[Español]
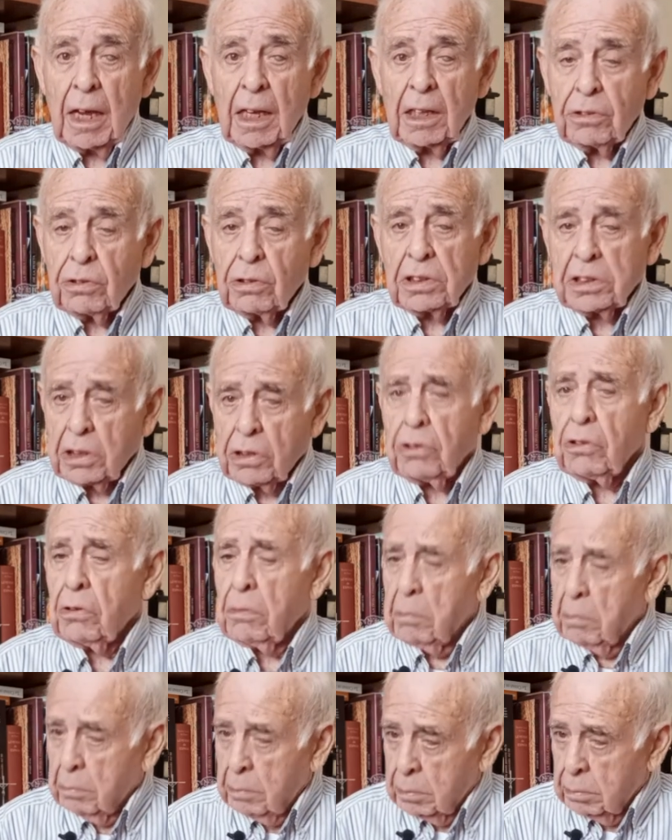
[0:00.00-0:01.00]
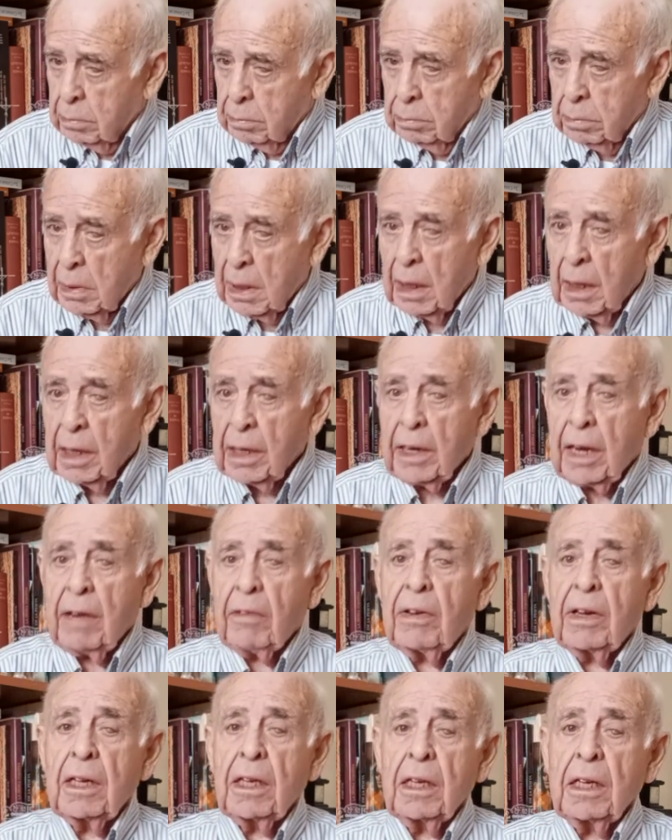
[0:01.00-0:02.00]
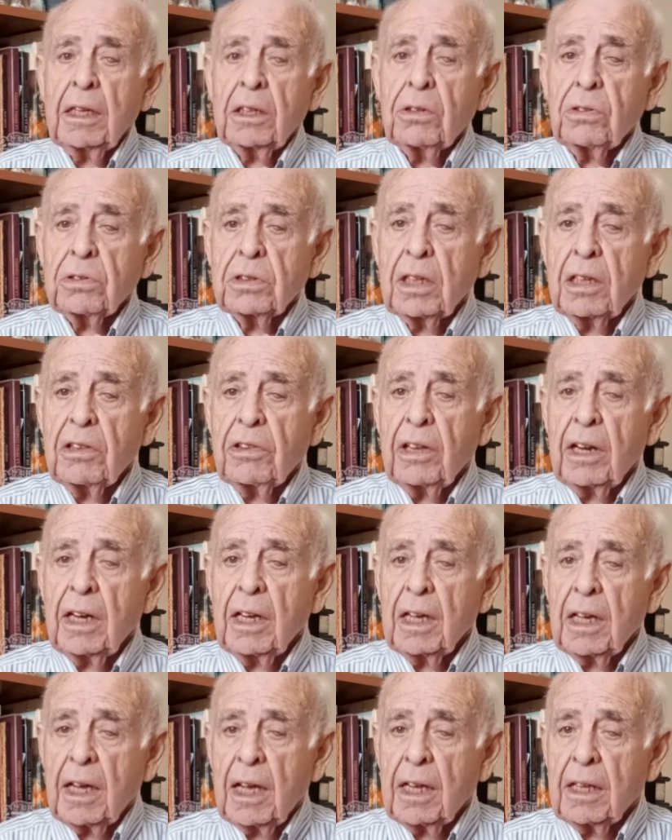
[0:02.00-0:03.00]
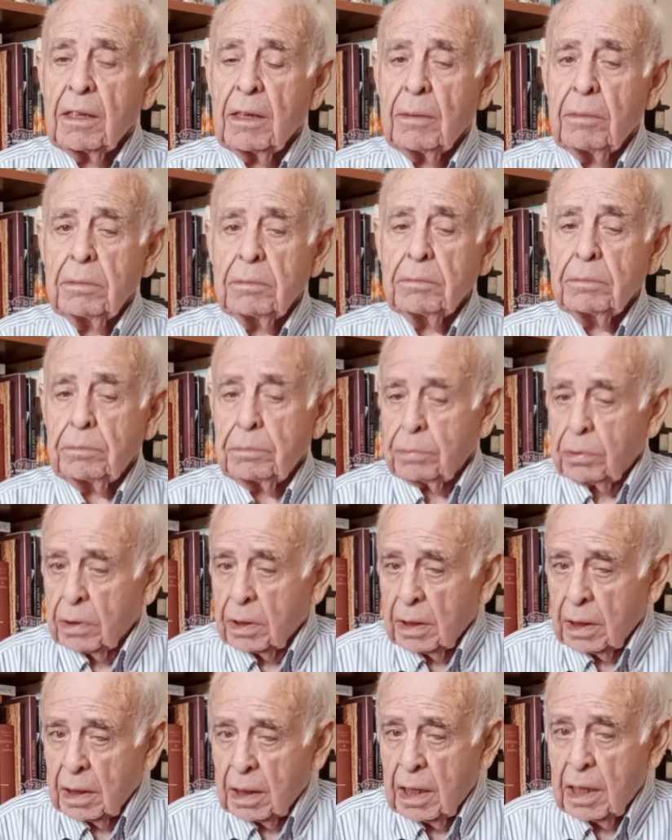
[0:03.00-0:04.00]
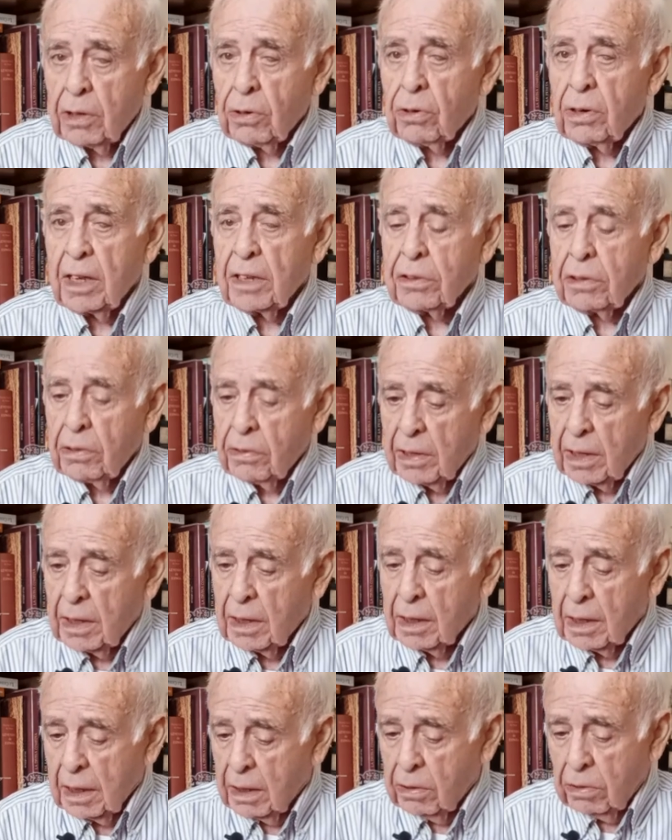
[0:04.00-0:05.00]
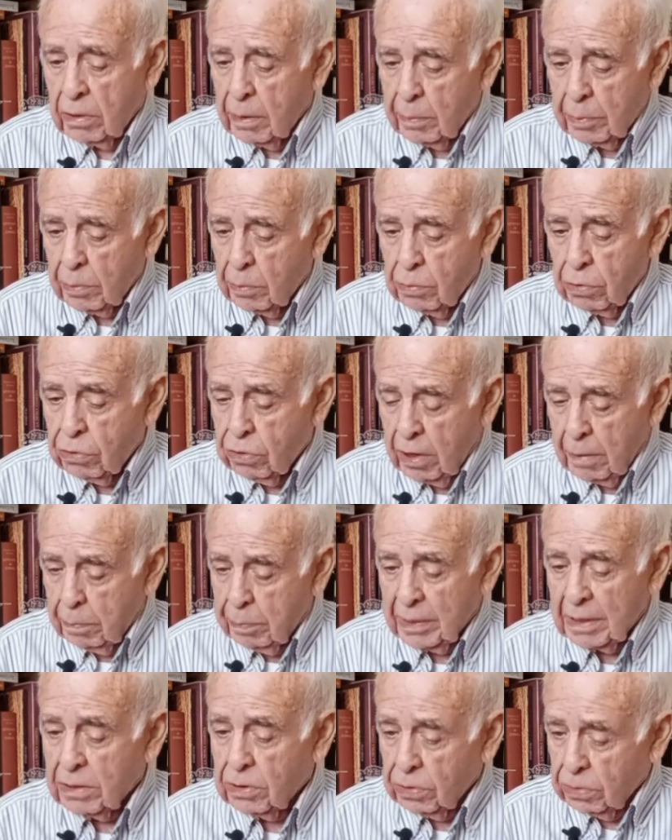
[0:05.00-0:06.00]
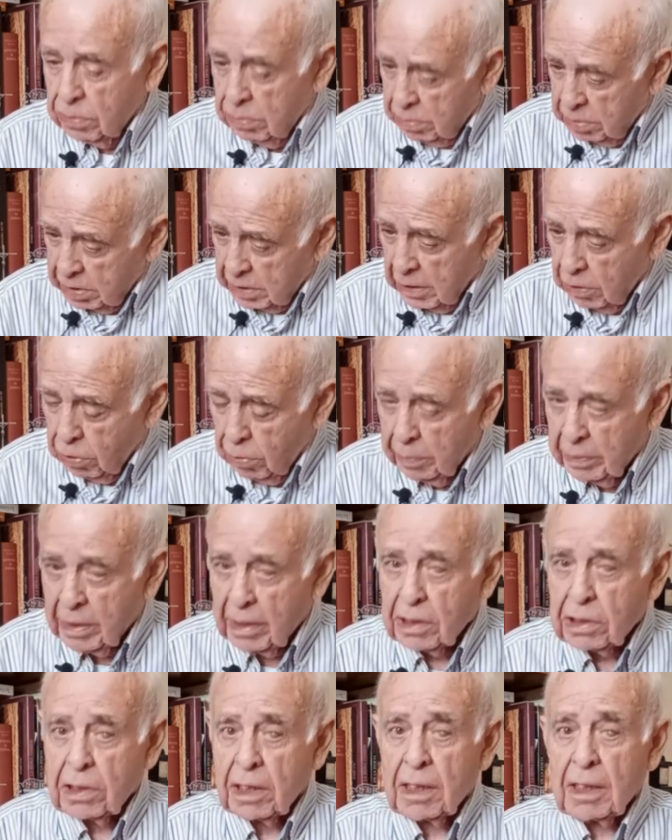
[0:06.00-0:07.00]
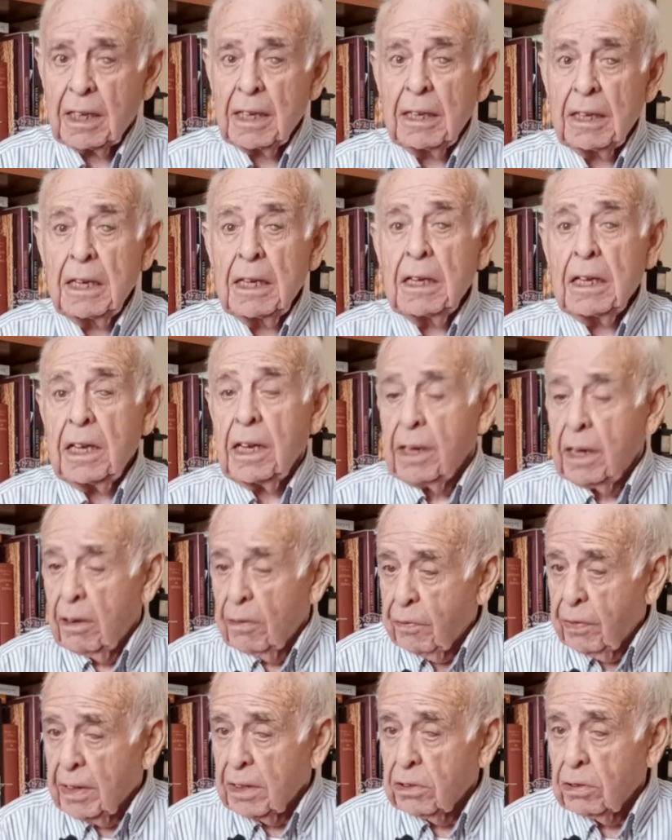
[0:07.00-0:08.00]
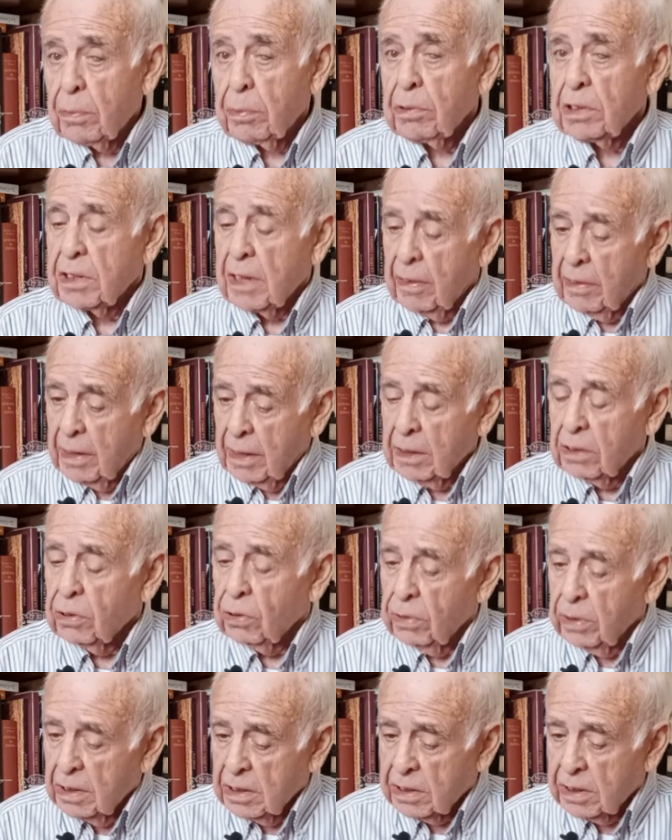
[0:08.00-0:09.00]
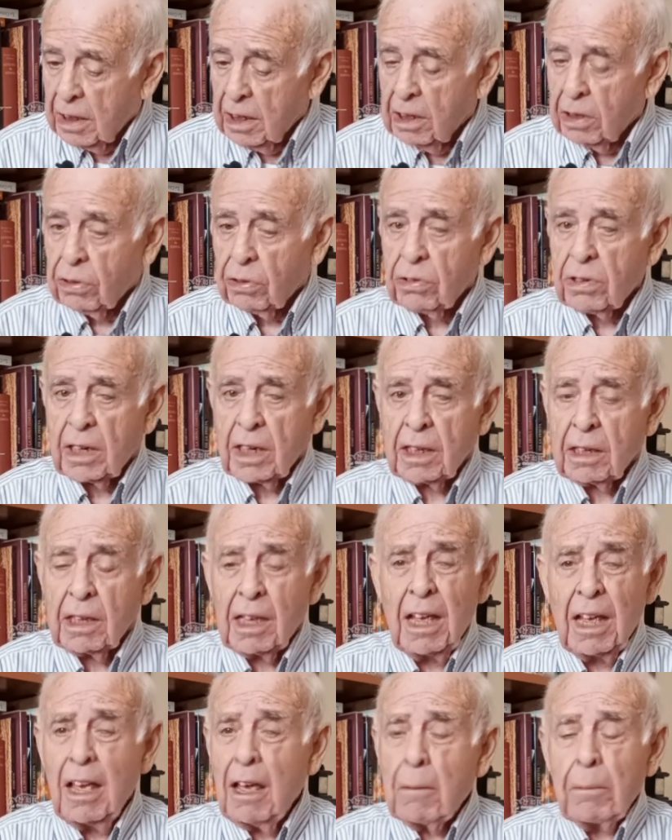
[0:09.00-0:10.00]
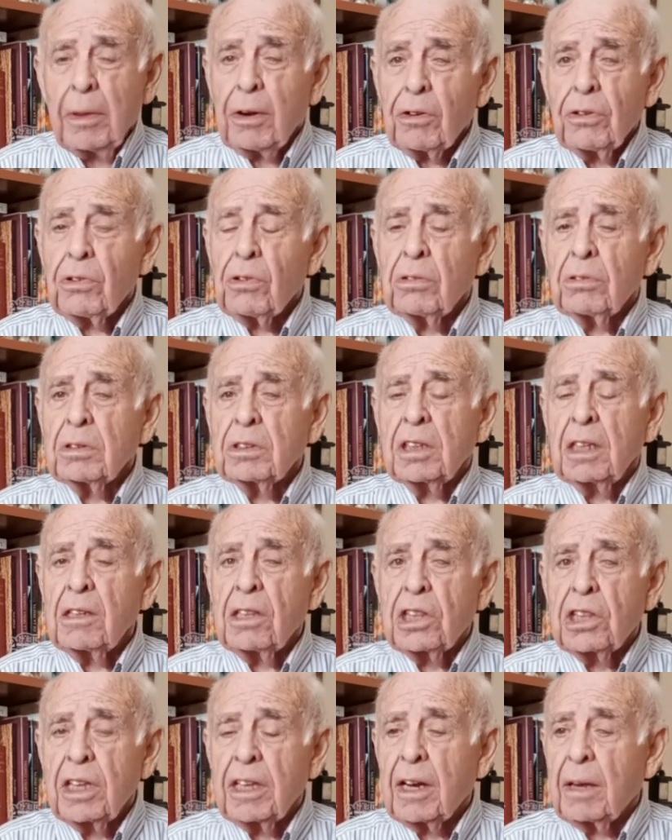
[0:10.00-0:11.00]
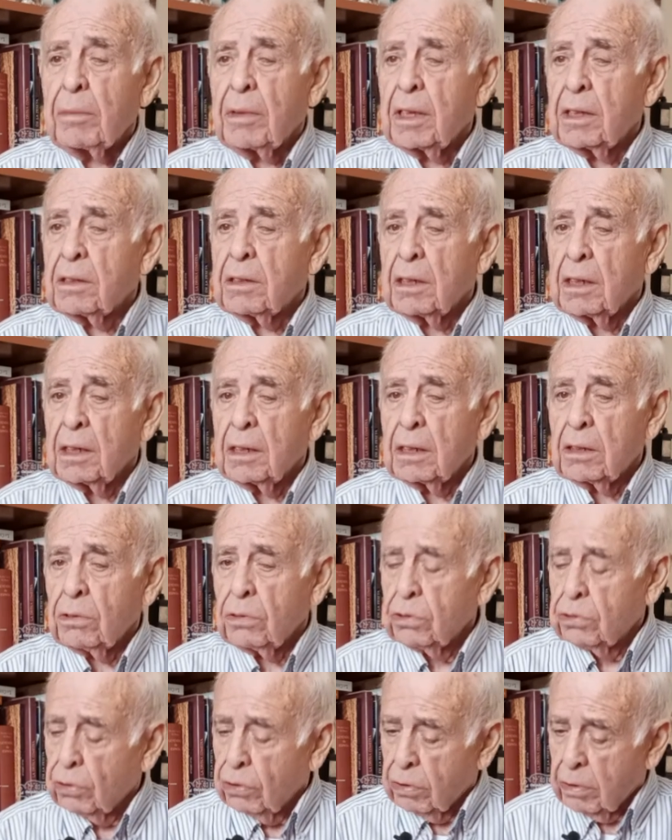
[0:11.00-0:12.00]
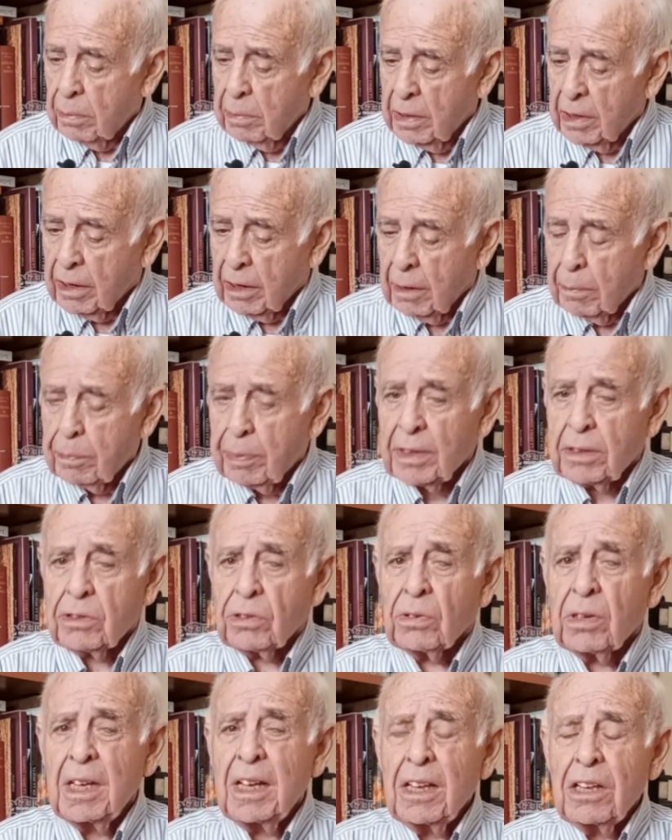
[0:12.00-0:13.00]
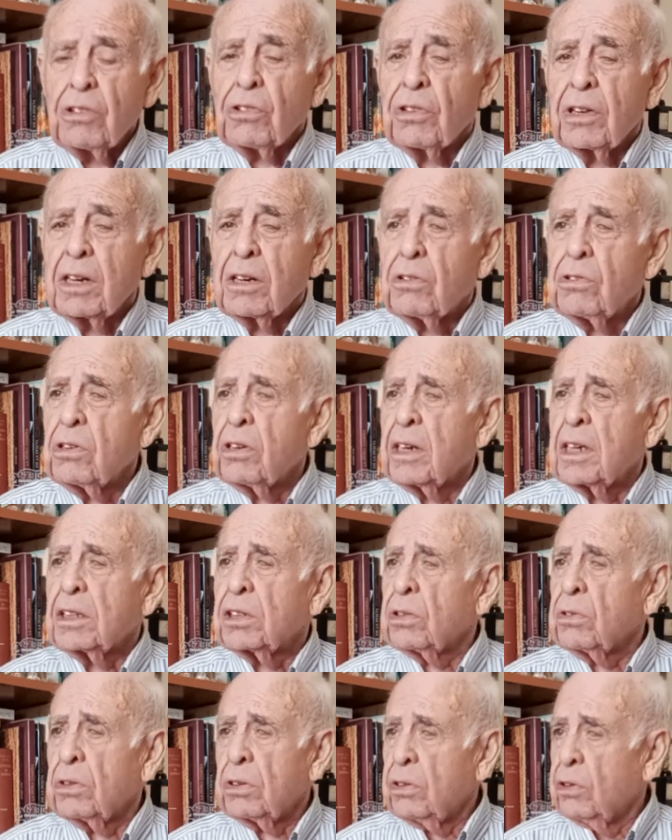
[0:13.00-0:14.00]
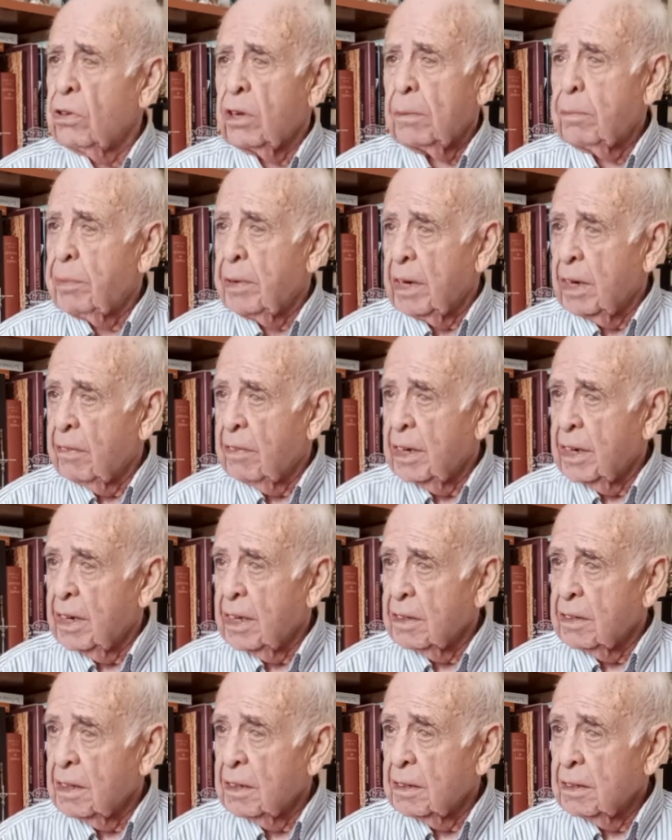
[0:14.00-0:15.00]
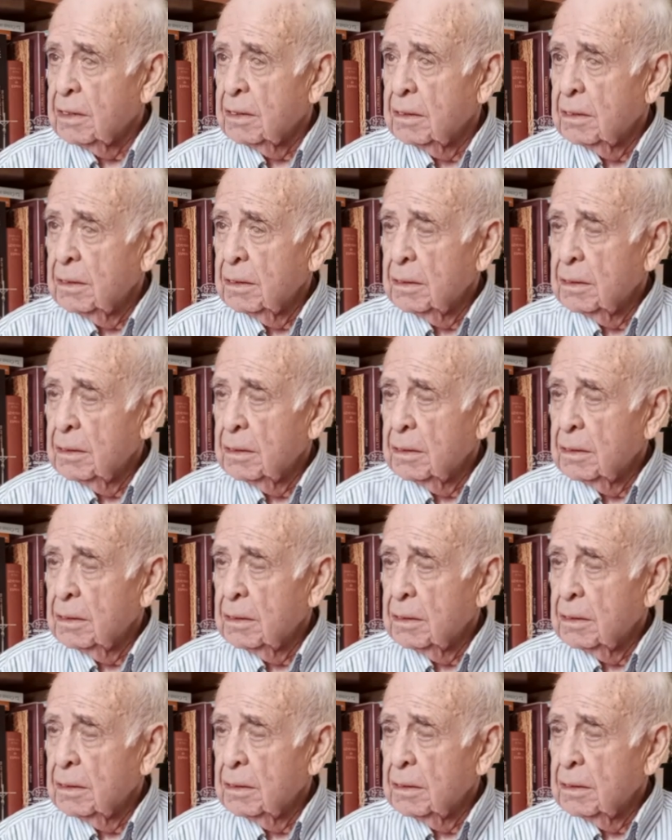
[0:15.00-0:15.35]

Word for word: Entonces yo mm, me alegraba que esto se hiciera en Cádiz, porque quiero la ciudad y creo que por muchos aspectos se lo merece, y en efecto pues se adelantó y se hizo en Cádiz. Pero yo, sinceramente, con todo mi respeto, yo del Congreso no esperaba nada